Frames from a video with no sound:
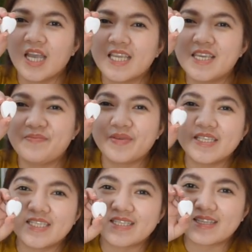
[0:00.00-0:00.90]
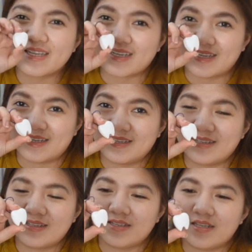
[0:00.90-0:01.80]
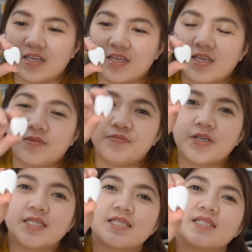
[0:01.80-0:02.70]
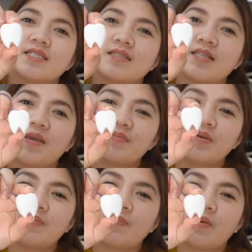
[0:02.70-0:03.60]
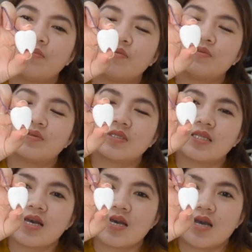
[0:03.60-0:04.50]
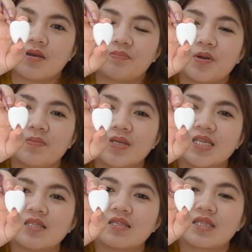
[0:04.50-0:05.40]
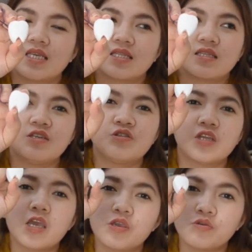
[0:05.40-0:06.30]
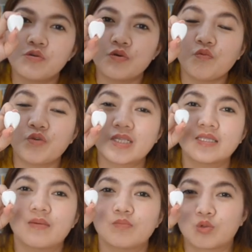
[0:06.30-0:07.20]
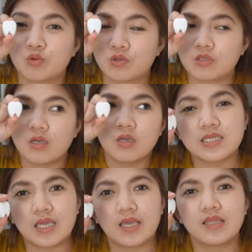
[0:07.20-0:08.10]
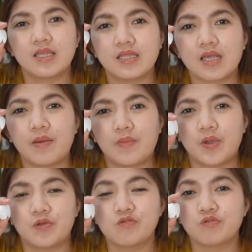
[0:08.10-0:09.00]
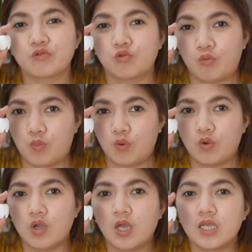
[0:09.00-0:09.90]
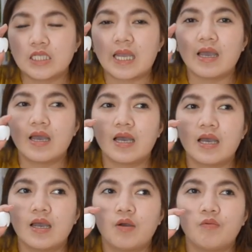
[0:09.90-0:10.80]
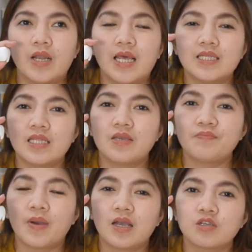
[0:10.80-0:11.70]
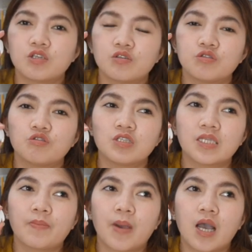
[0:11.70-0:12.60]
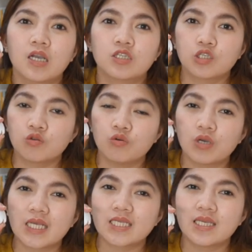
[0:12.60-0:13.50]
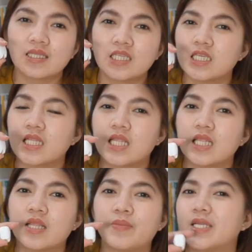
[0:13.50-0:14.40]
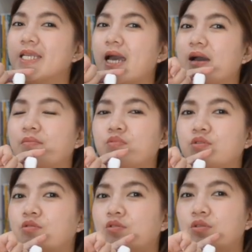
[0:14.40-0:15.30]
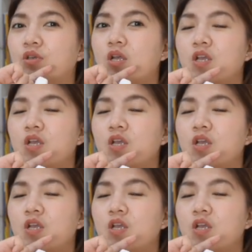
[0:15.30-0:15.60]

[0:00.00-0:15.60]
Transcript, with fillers: ngipin niya talaga. First time niyang magpabunot ng permanent teeth, yun ay yung wisdom tooth. Kasi hindi tama yung tubo. Tsaka, wala na ding function dun sa pag-chew kasi hindi naman inaabot dun